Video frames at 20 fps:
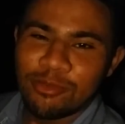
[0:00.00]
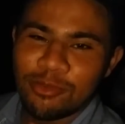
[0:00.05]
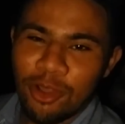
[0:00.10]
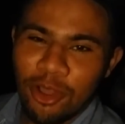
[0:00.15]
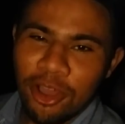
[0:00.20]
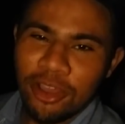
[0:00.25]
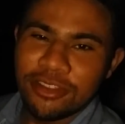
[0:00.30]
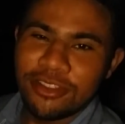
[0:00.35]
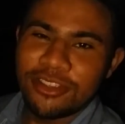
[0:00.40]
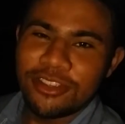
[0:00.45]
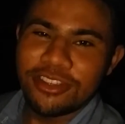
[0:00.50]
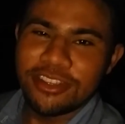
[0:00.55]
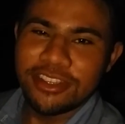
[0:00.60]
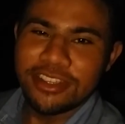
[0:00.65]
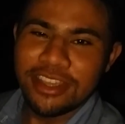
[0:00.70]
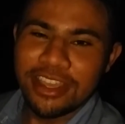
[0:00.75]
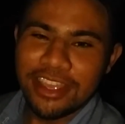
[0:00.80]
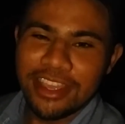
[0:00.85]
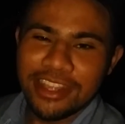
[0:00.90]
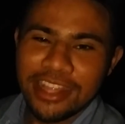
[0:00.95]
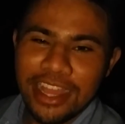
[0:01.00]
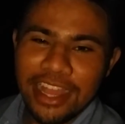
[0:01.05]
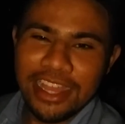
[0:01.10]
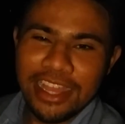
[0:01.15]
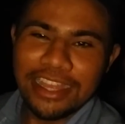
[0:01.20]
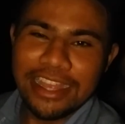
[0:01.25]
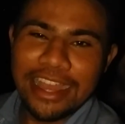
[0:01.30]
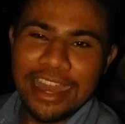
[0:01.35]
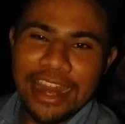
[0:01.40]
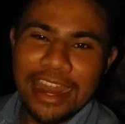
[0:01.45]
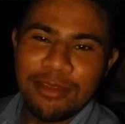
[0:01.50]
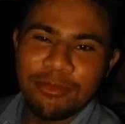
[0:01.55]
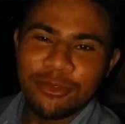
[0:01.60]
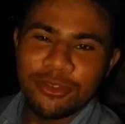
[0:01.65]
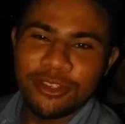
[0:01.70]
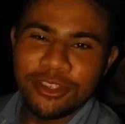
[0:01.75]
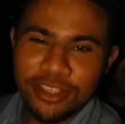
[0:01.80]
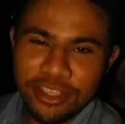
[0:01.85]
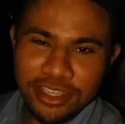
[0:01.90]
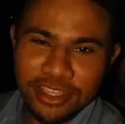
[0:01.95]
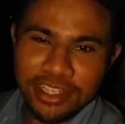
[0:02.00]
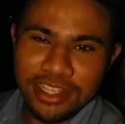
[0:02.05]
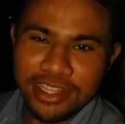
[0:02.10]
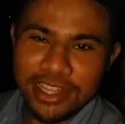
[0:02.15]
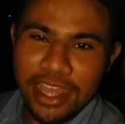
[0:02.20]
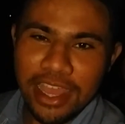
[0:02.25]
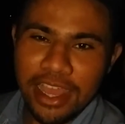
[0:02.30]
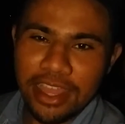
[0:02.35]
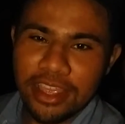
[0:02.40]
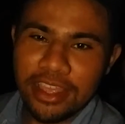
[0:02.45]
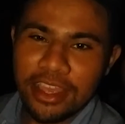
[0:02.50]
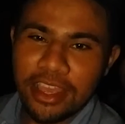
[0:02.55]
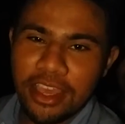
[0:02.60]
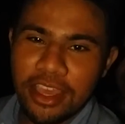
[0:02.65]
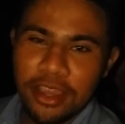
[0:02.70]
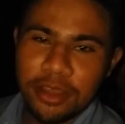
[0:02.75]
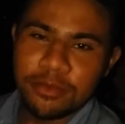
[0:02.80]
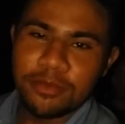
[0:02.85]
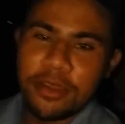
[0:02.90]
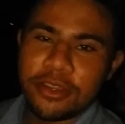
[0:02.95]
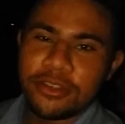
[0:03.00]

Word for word: Um monte aqui da Carabutinga, tá aqui eu,